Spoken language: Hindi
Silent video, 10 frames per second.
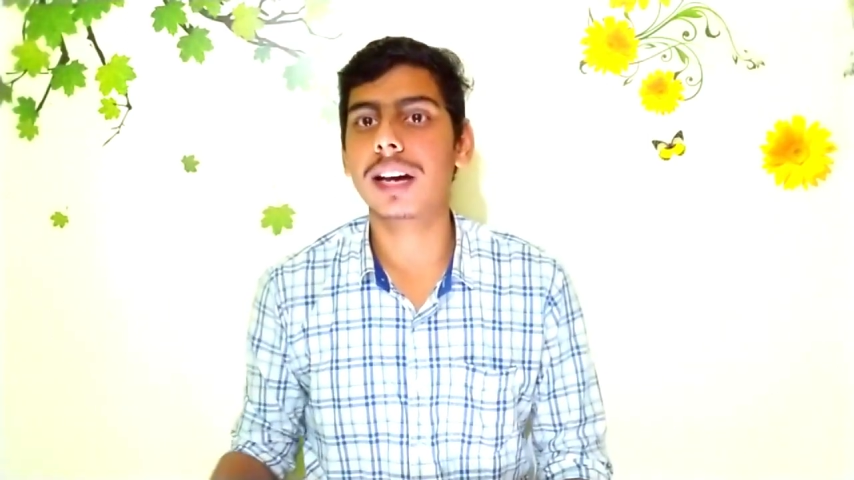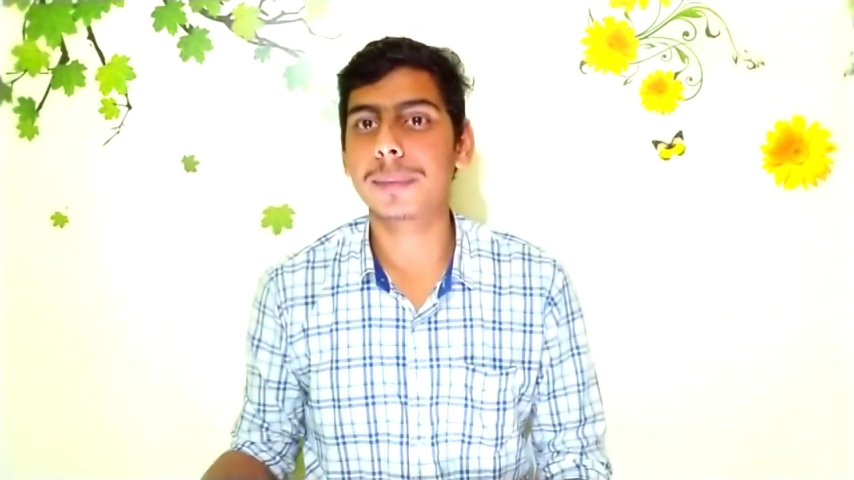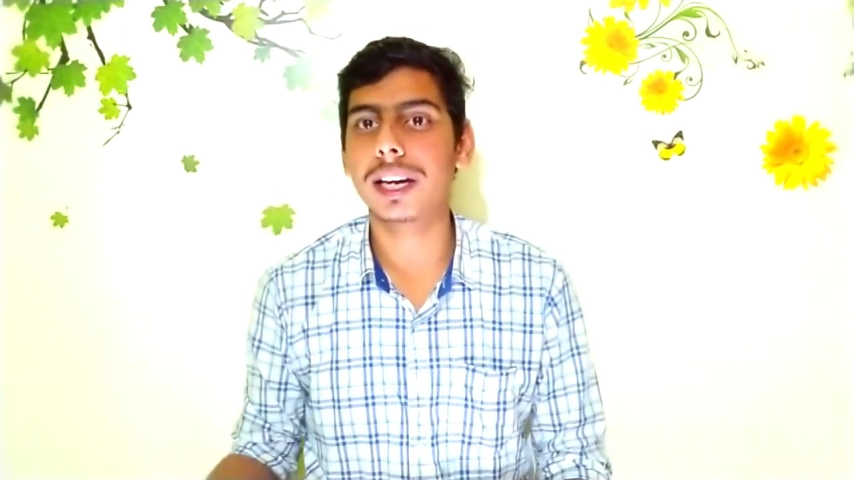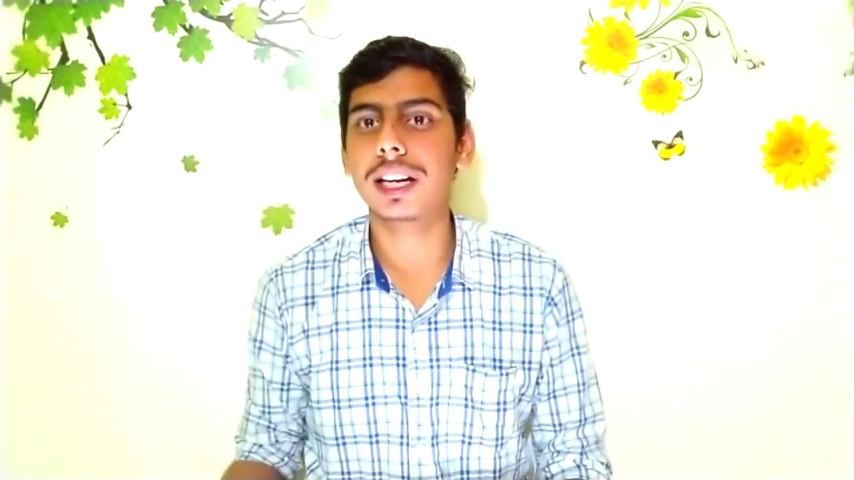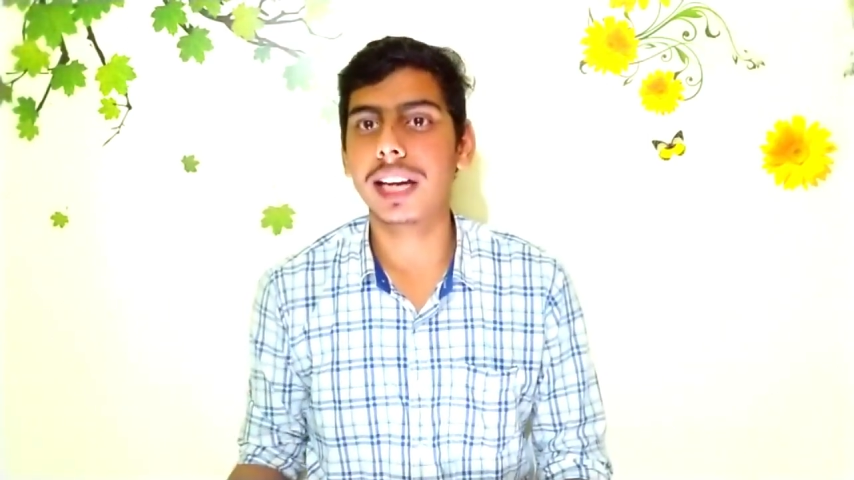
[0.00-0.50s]

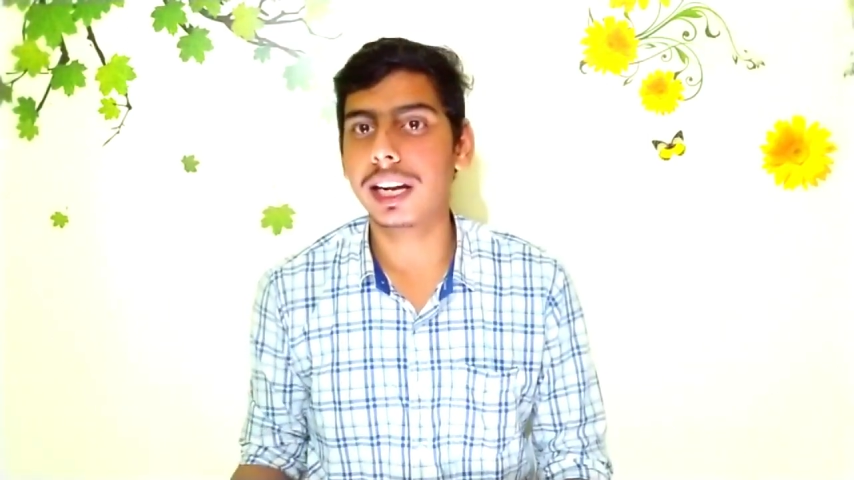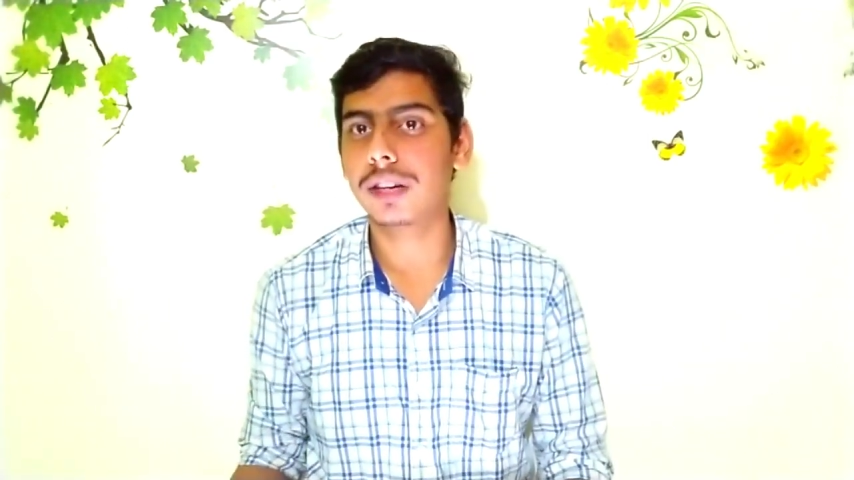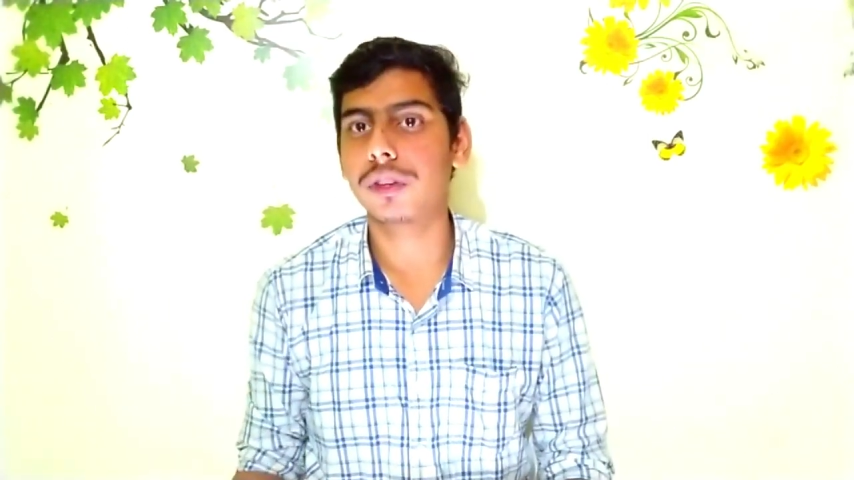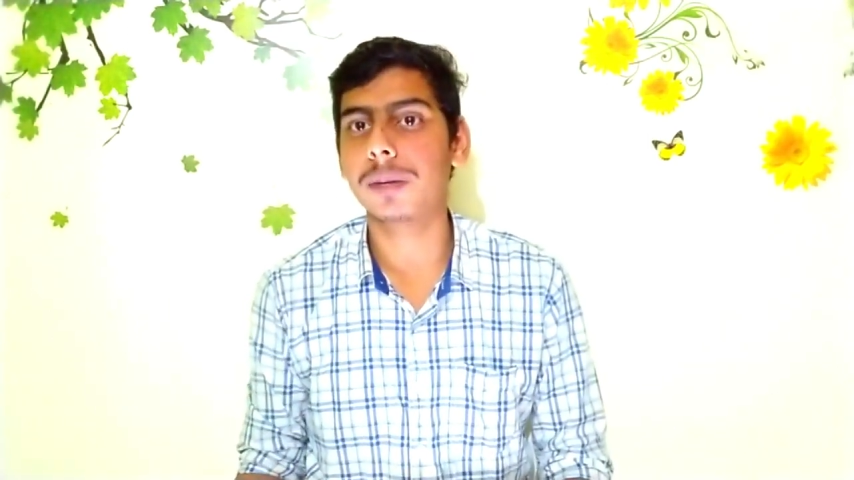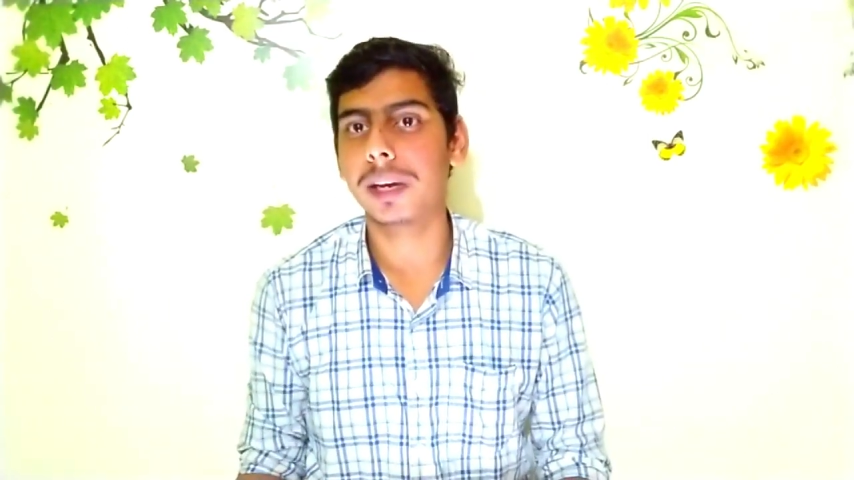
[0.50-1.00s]
आप अगर
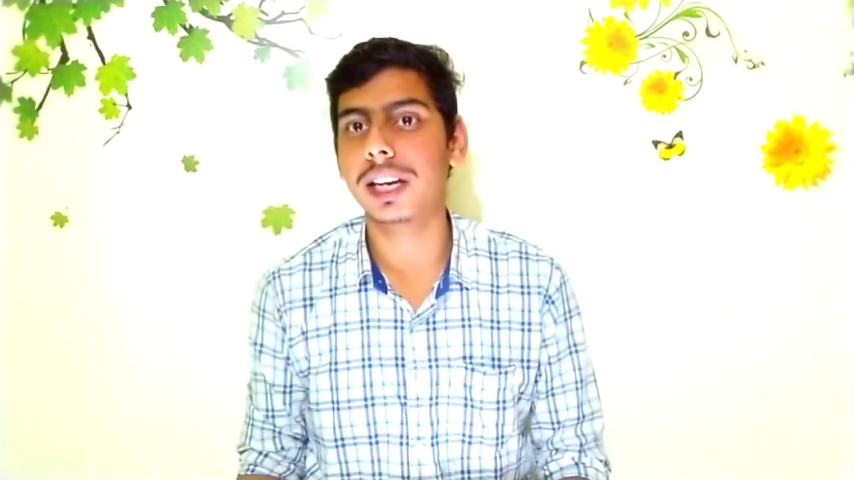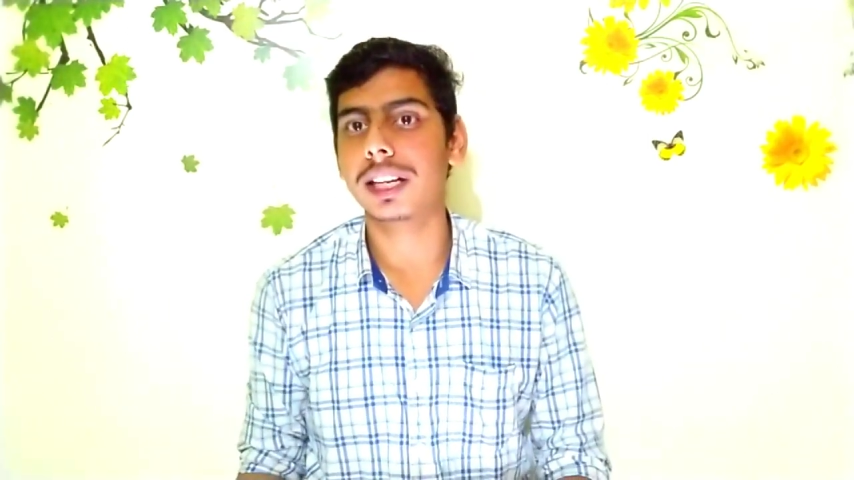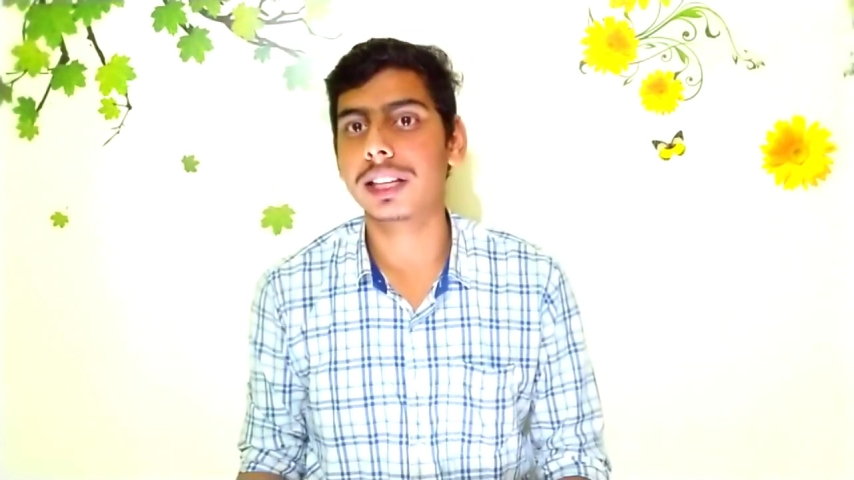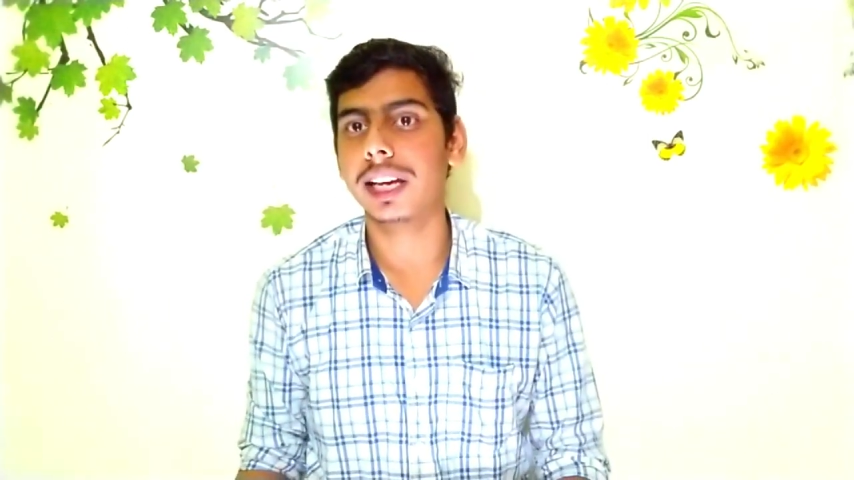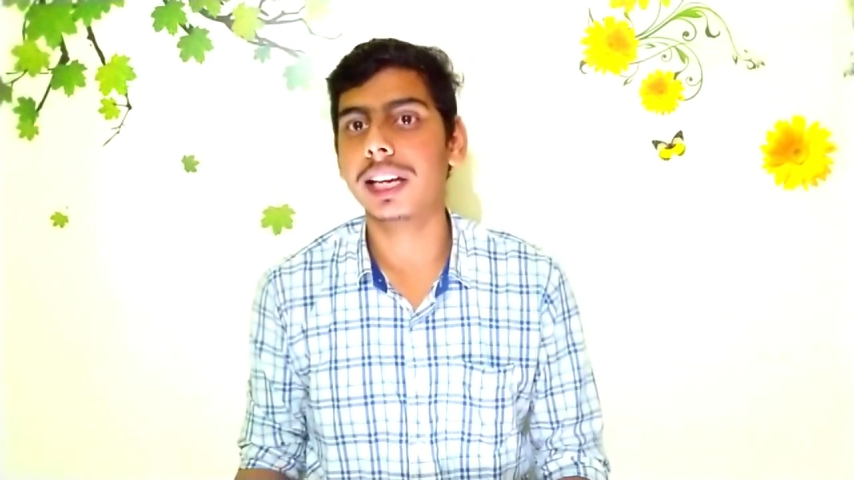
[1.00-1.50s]
लेट फी पे
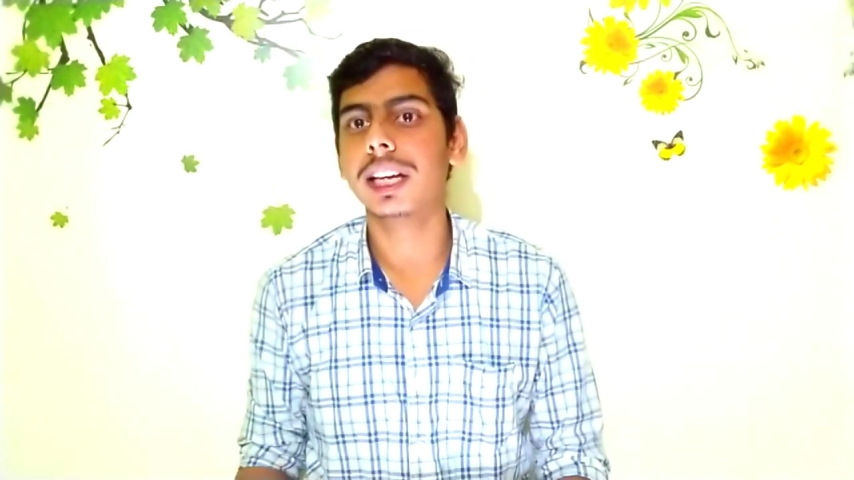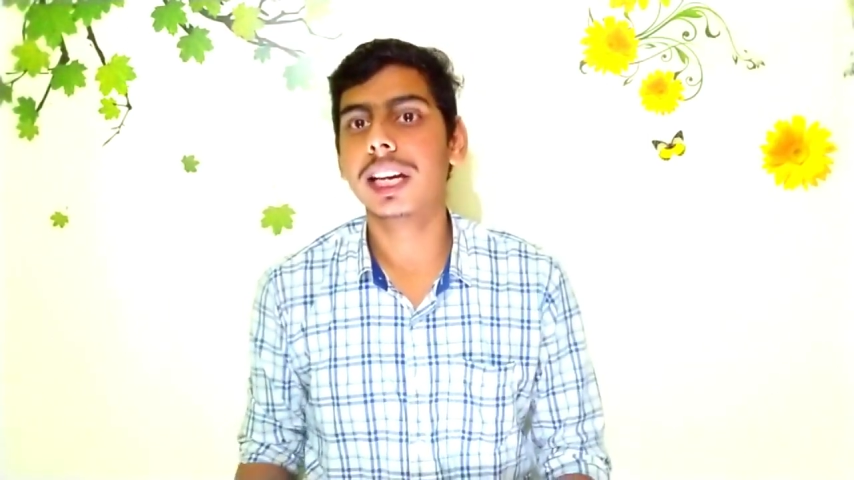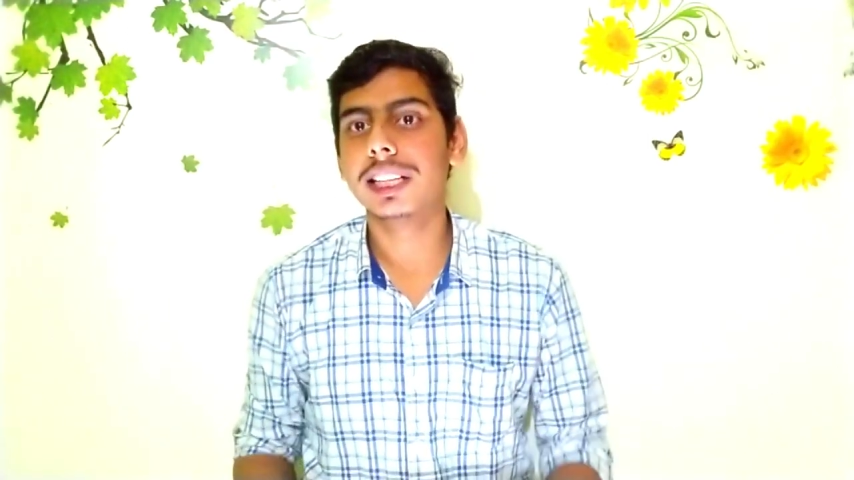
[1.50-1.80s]
करते हैं